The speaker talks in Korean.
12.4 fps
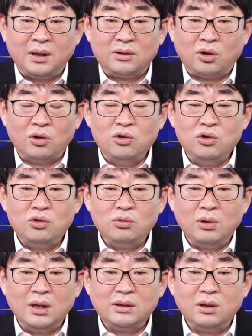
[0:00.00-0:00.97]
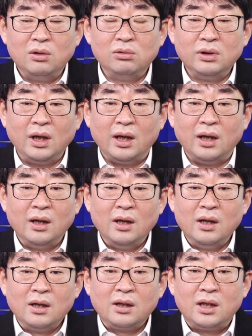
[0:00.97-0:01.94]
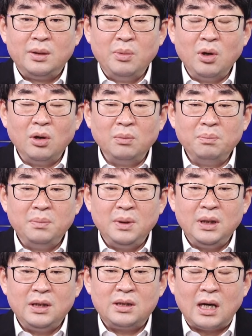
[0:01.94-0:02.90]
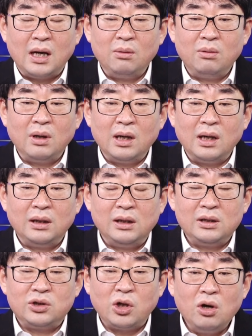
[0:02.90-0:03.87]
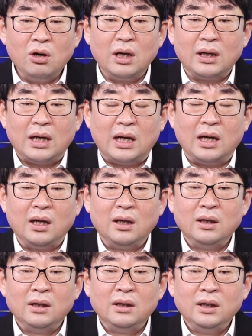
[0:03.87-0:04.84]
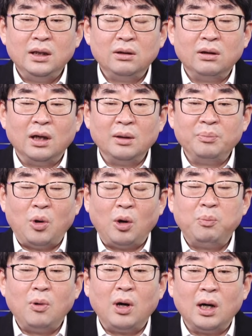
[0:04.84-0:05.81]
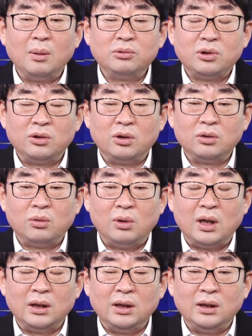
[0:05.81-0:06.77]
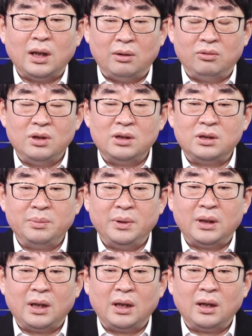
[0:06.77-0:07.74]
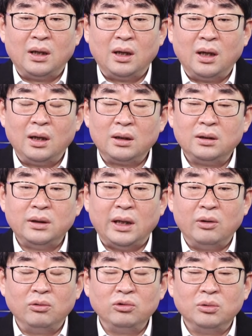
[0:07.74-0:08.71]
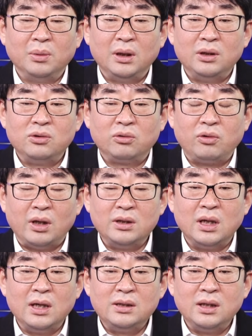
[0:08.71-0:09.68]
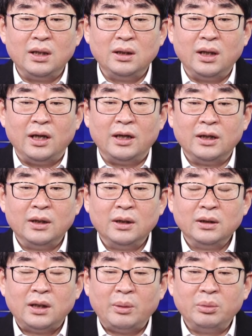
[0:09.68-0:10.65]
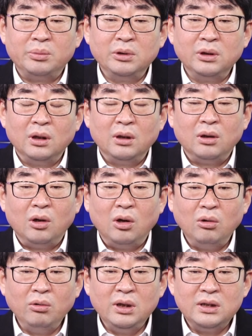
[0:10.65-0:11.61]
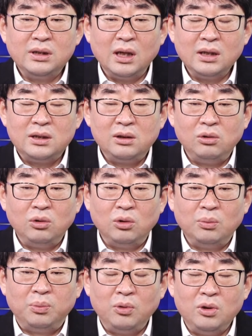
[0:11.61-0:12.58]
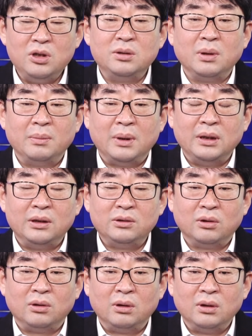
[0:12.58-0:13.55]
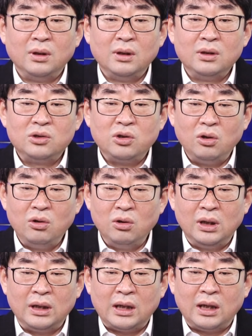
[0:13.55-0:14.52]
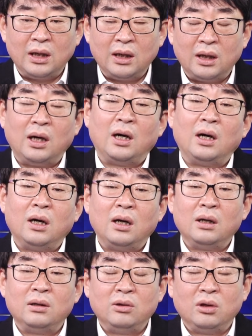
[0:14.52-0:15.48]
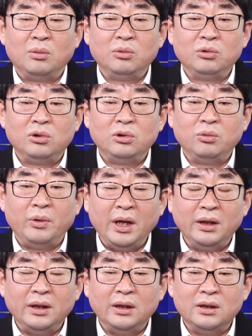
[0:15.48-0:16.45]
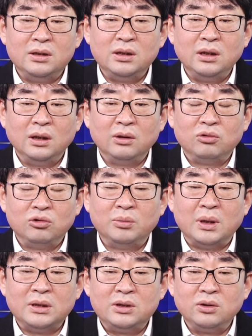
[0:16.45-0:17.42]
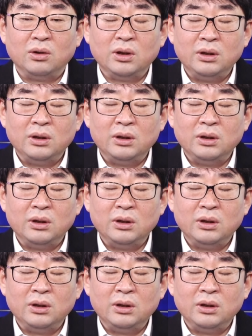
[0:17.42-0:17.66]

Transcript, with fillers: 전주와 서울에 김현미 장관을 처형하라 이러한 벽보가 붙어서 논란이 되고 있습니다. 아그 내용도 말이죠 굉장히 센데 대부분 허위 사실로 보이지만 말이죠 처형하라. 아 여러분들도 왜 그랬는지 궁금하시죠?